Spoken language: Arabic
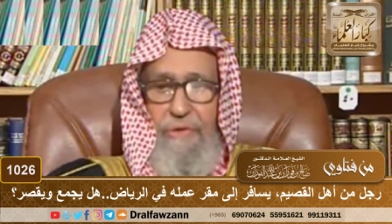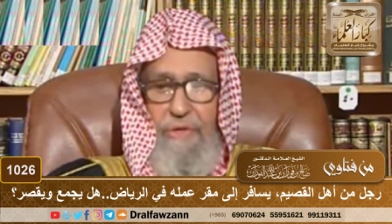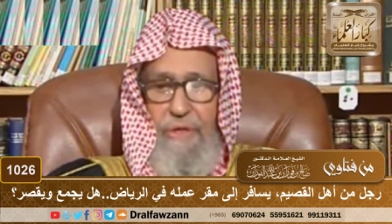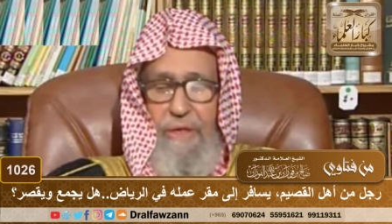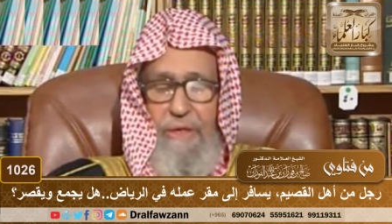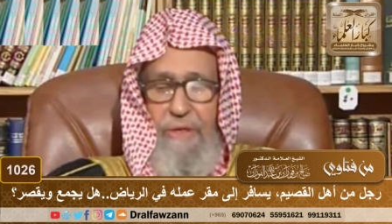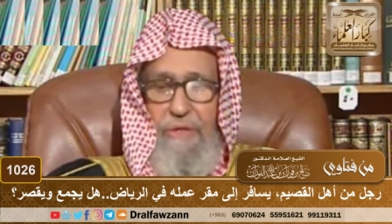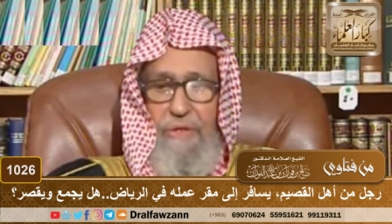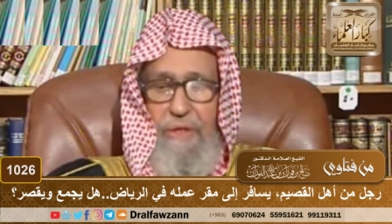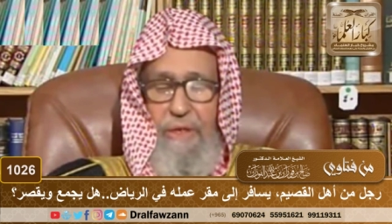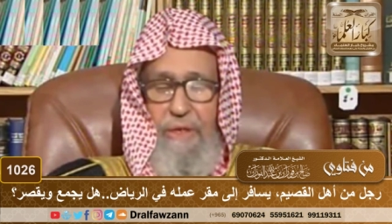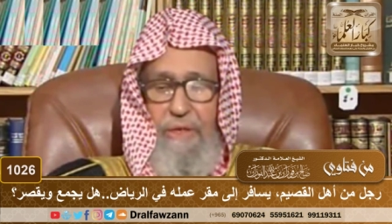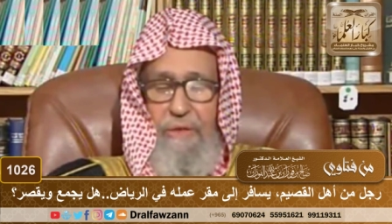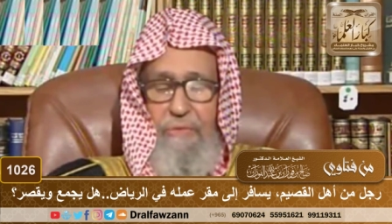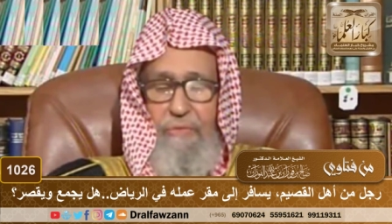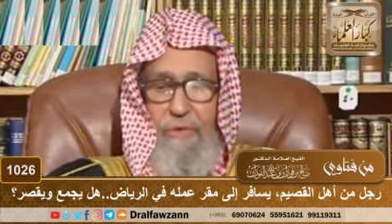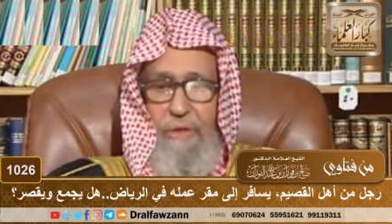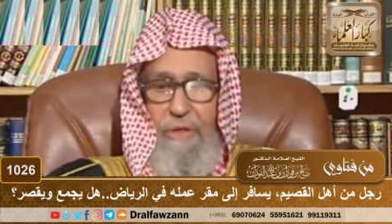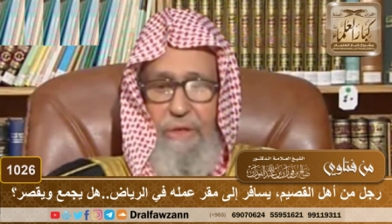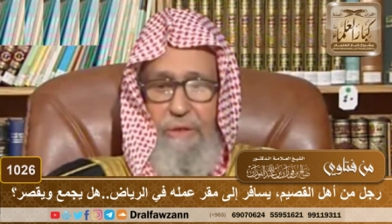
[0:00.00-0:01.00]
يصلي صلاة
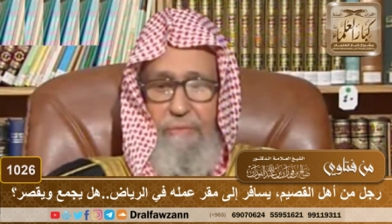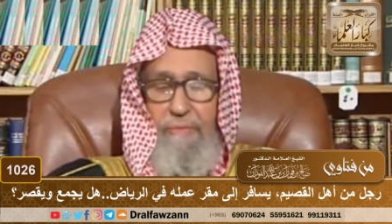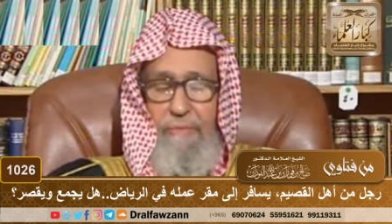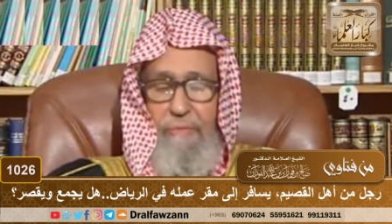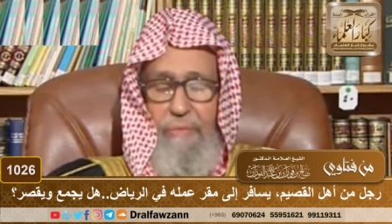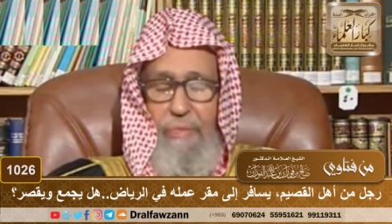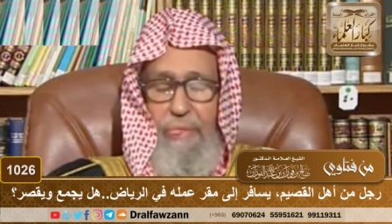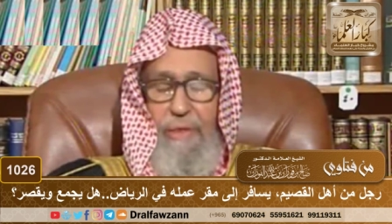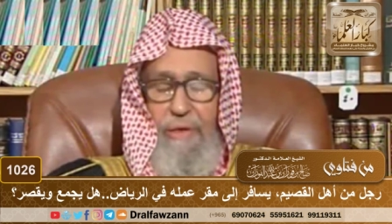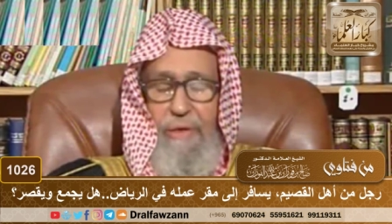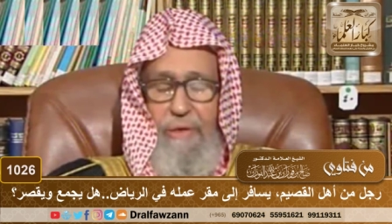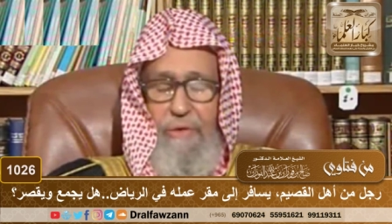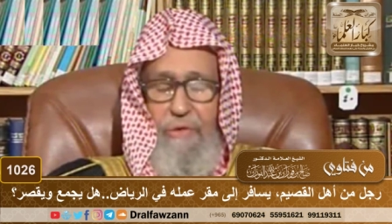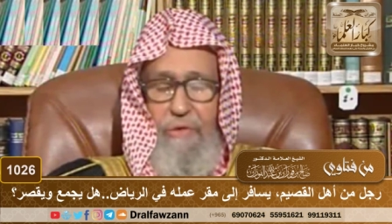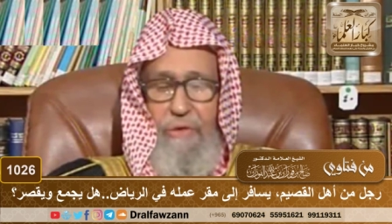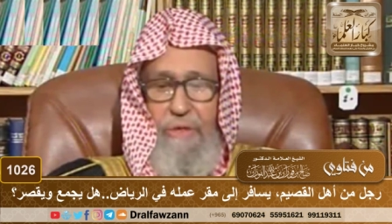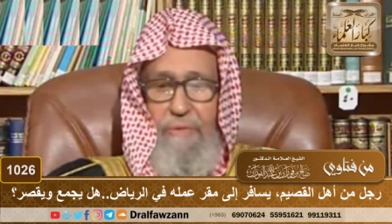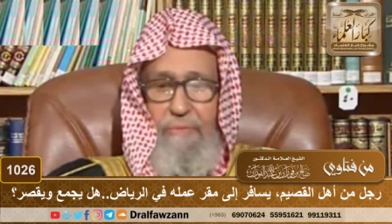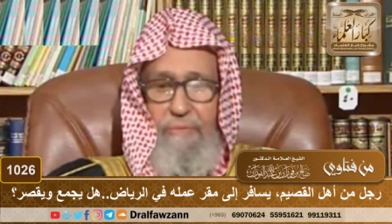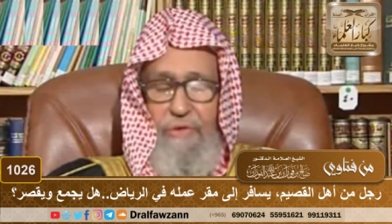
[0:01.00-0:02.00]
مقيم نعم
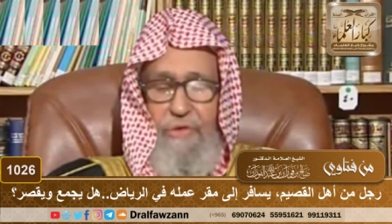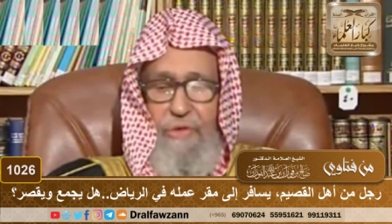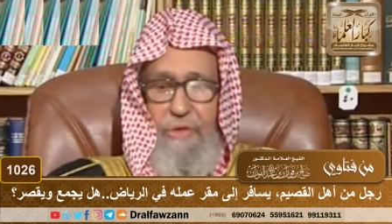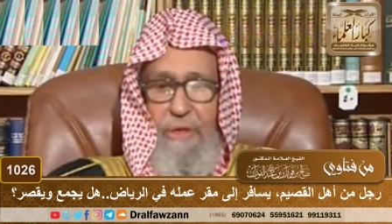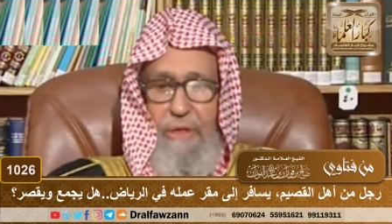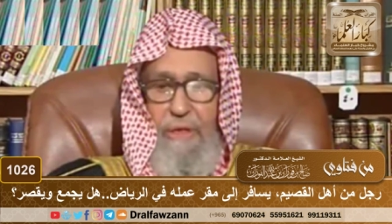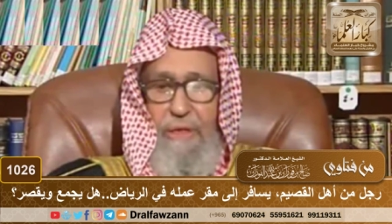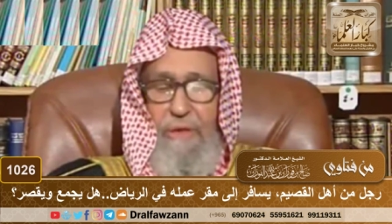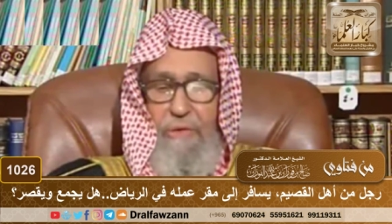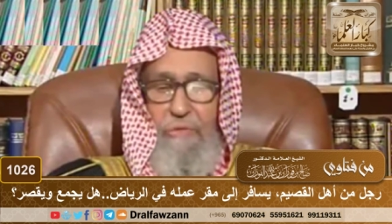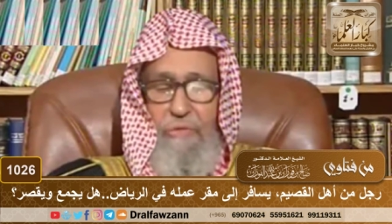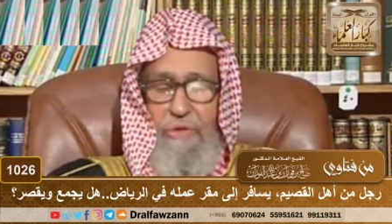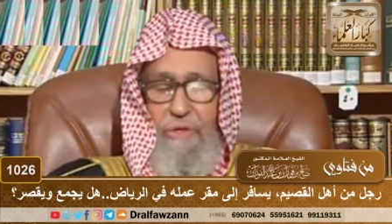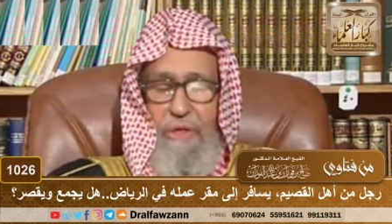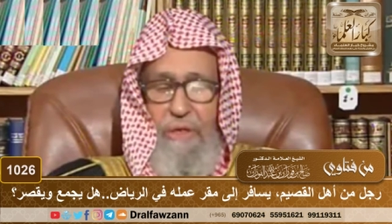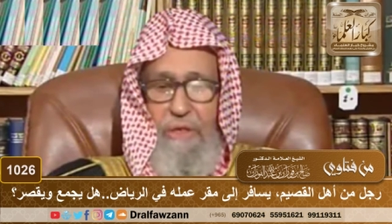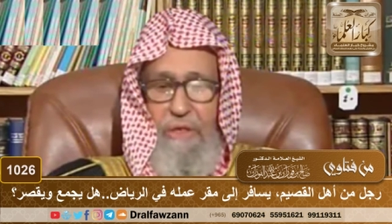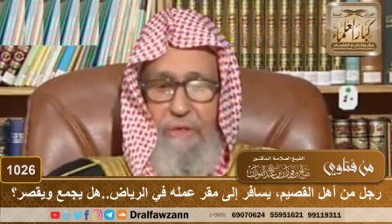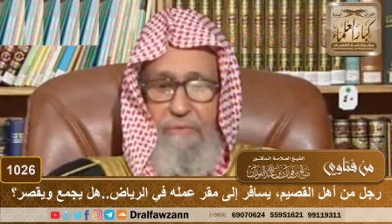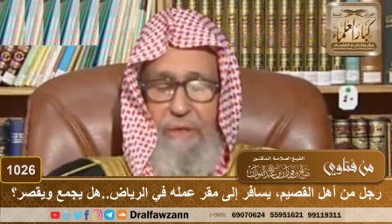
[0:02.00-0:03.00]
يتم الصلاة
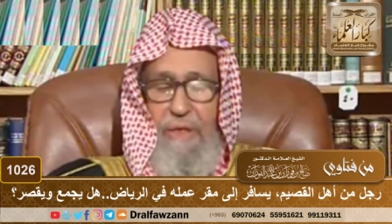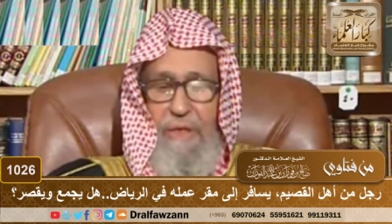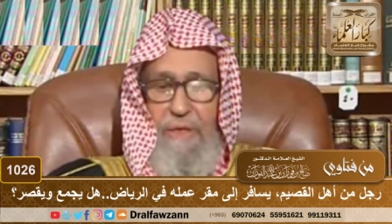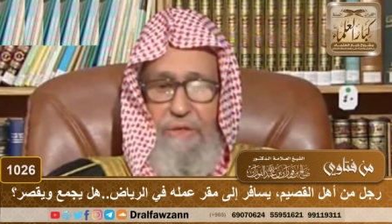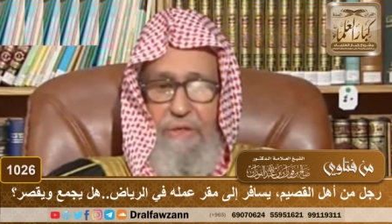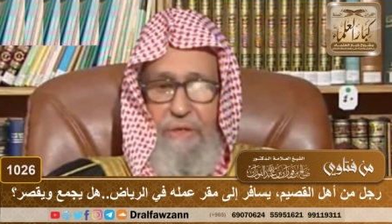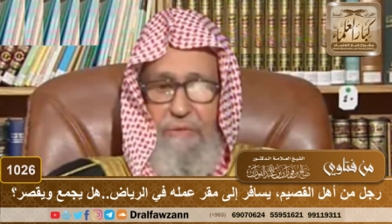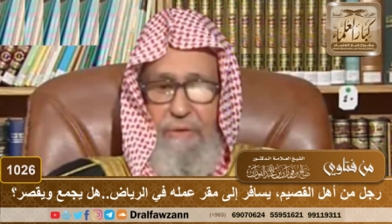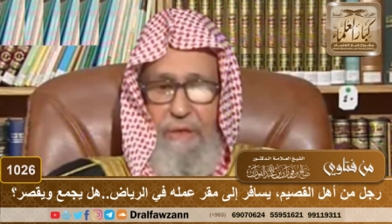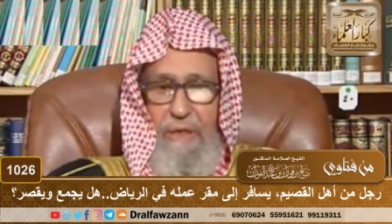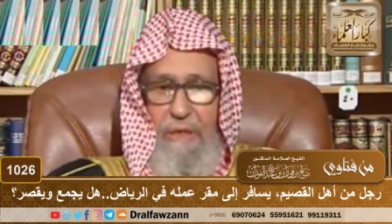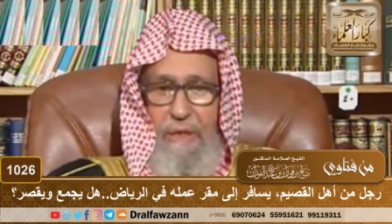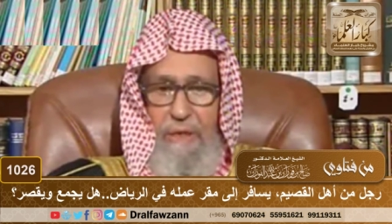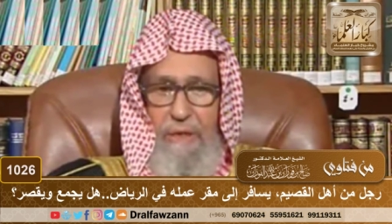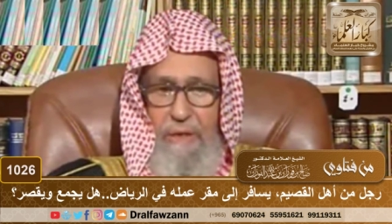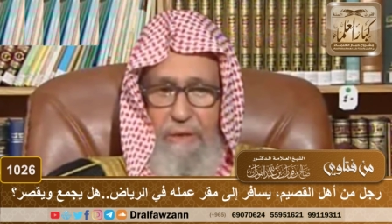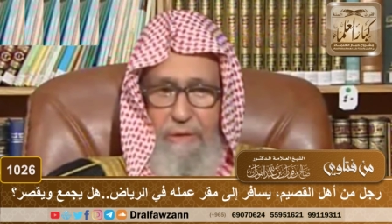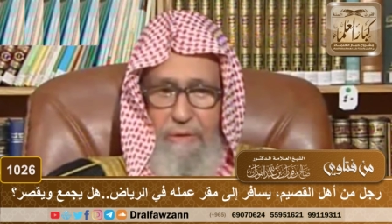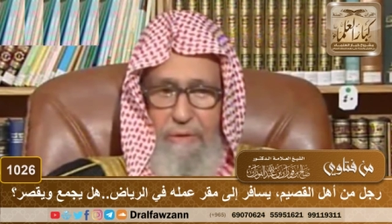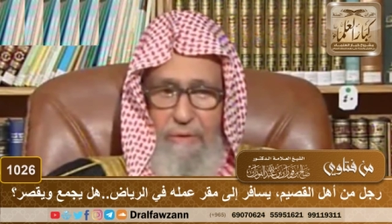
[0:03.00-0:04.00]
ويصلي مع الجماعة